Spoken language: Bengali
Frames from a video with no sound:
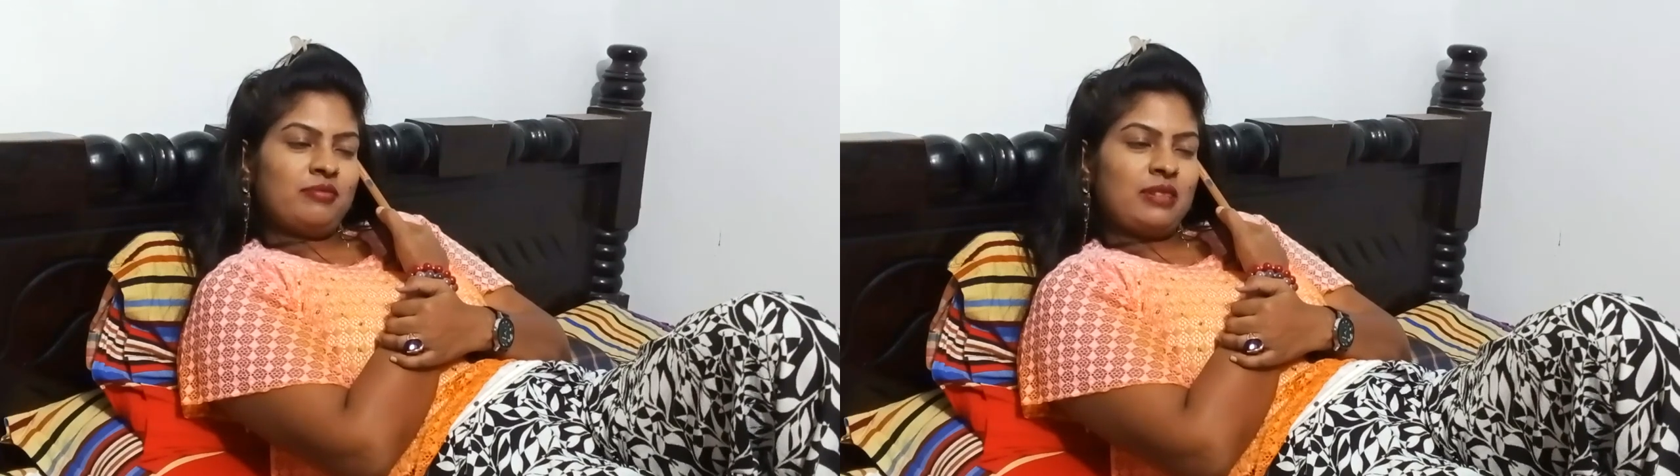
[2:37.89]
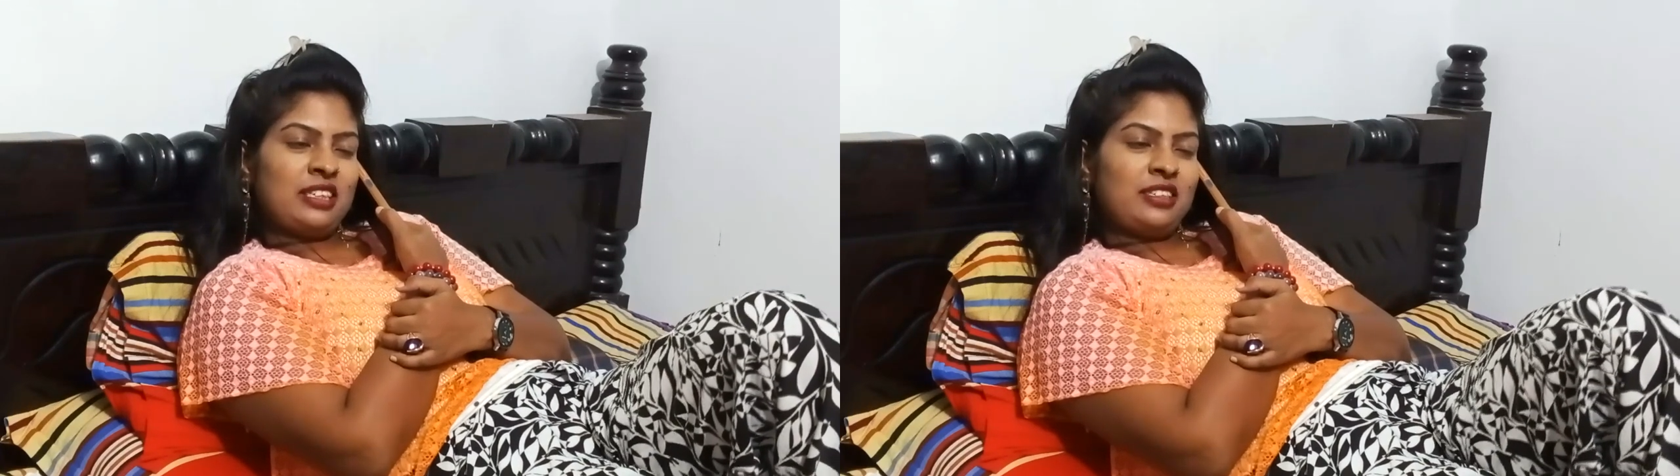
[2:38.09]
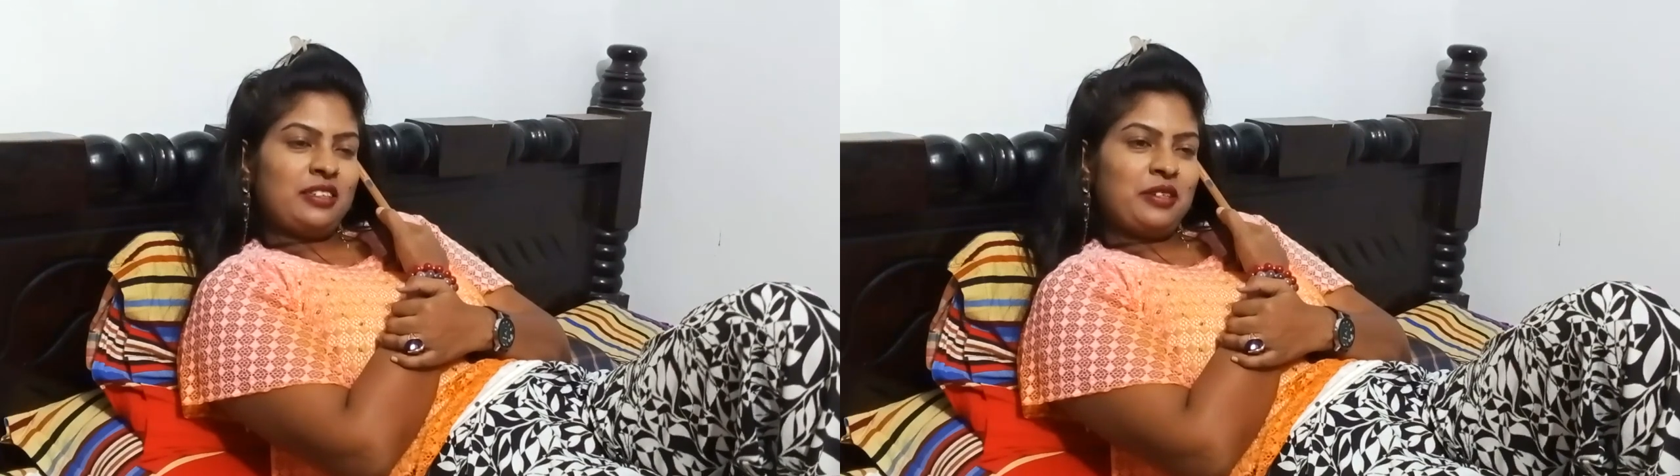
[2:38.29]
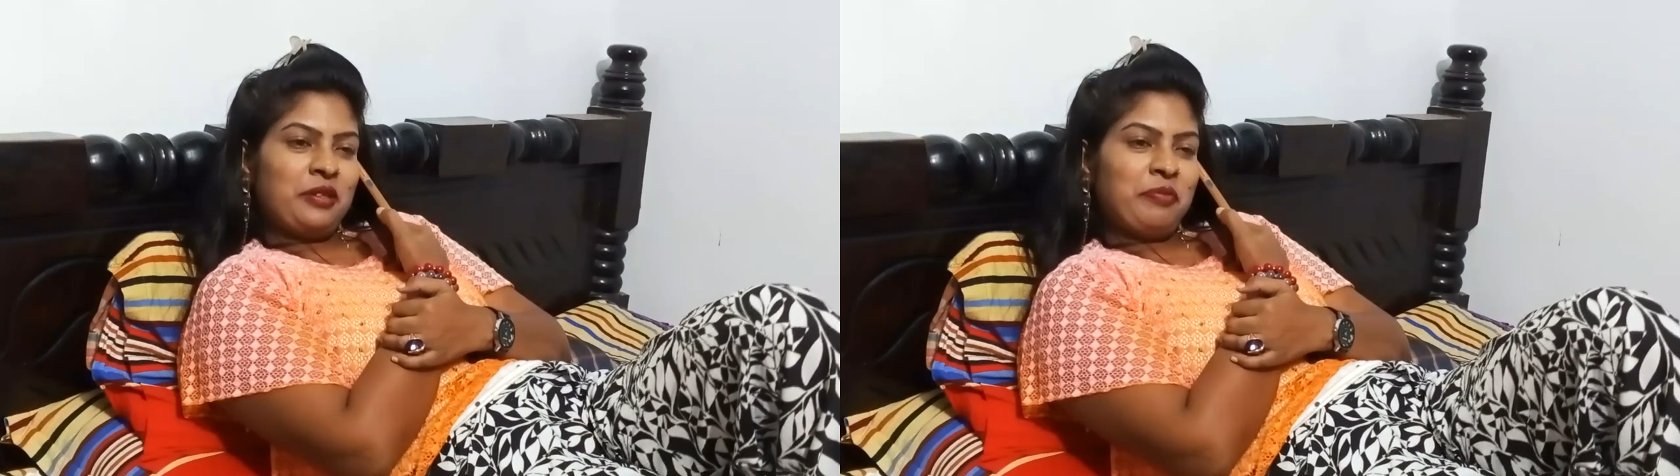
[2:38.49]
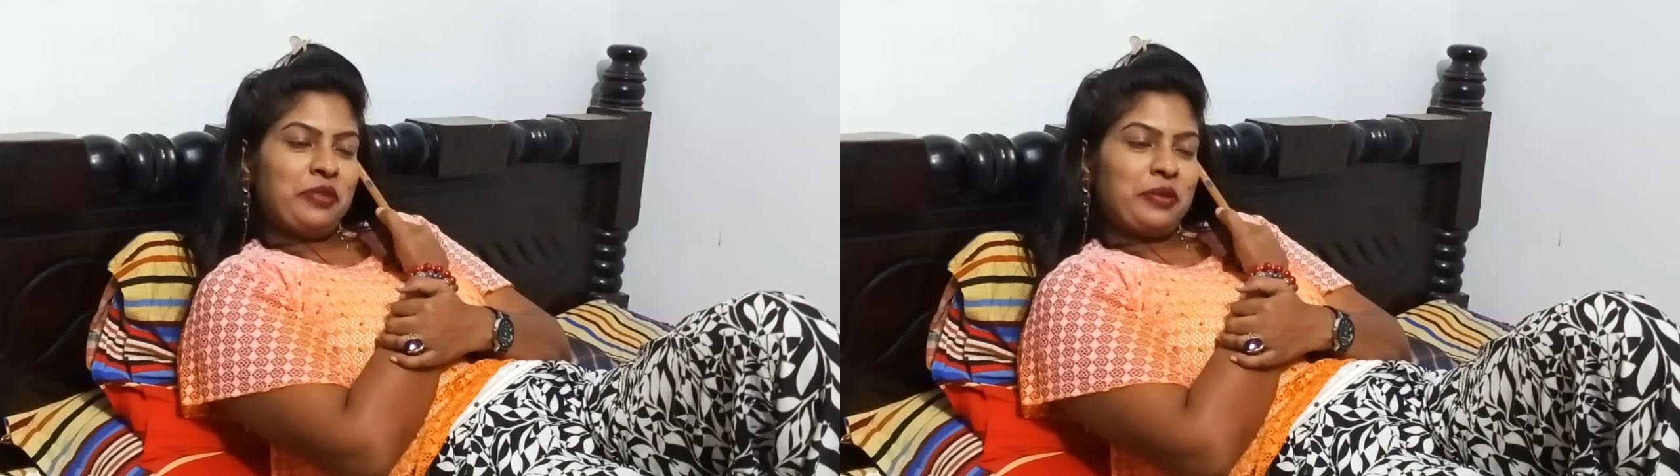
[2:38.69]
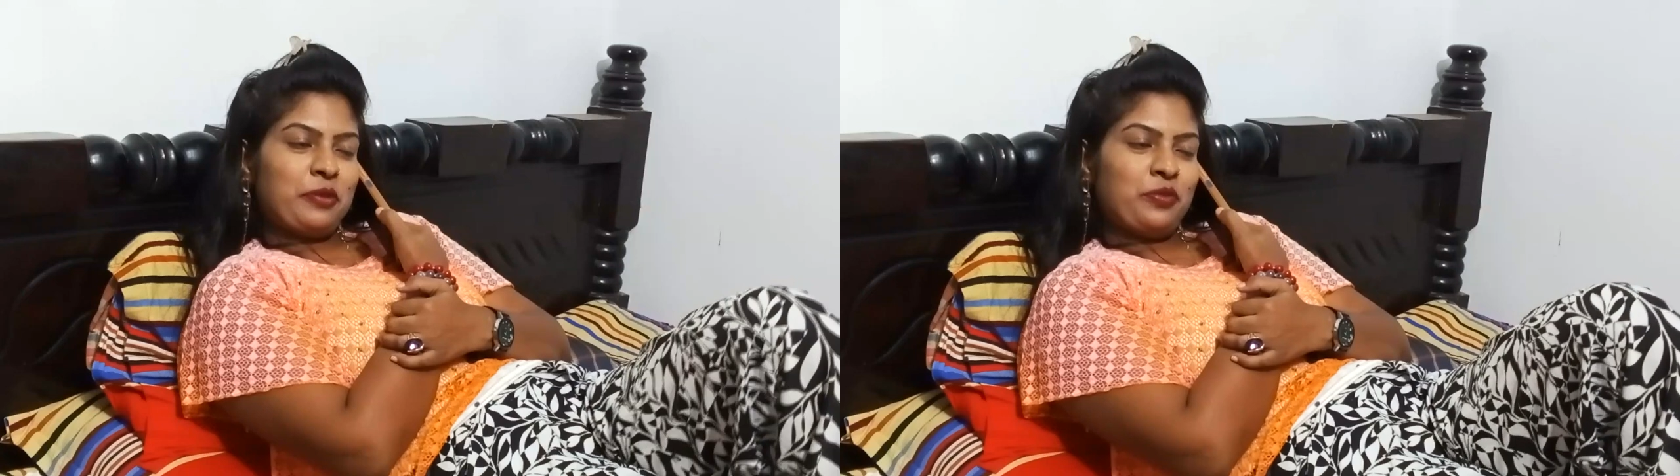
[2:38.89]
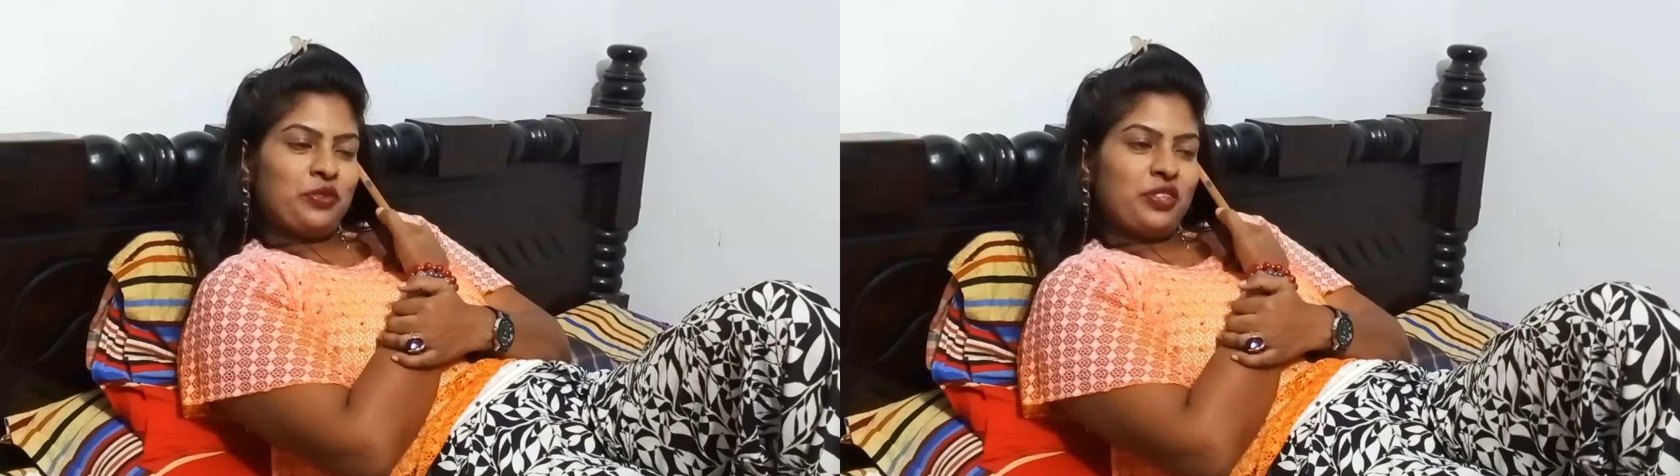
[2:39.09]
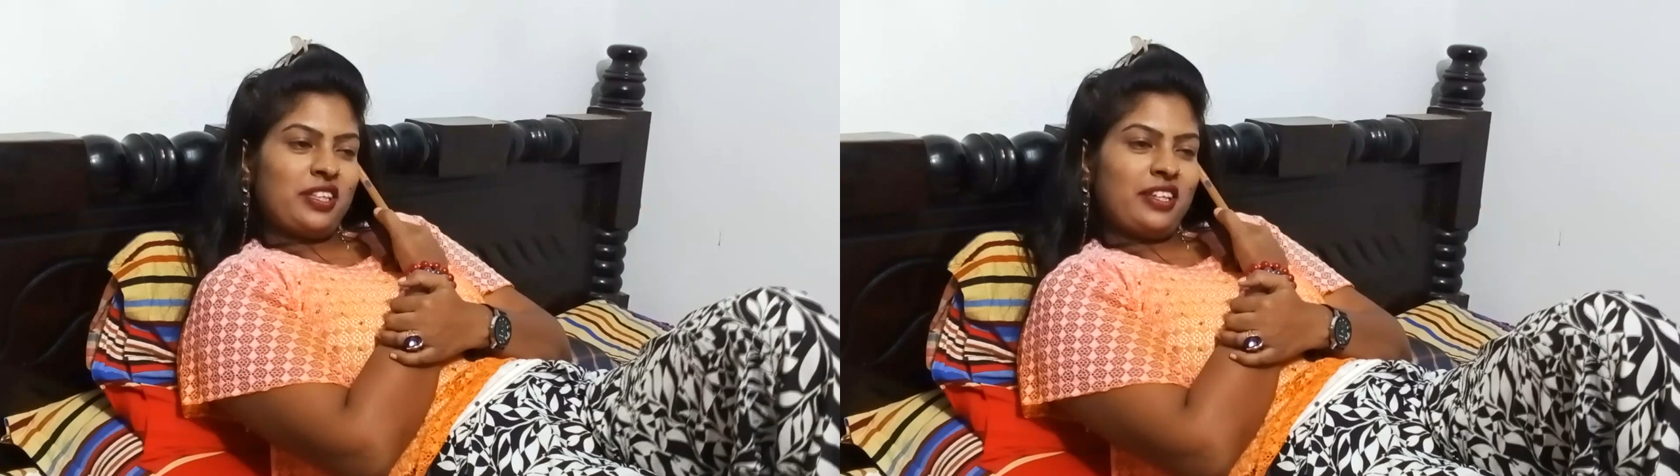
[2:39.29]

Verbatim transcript: বাসছি প্রেমে পড়ছি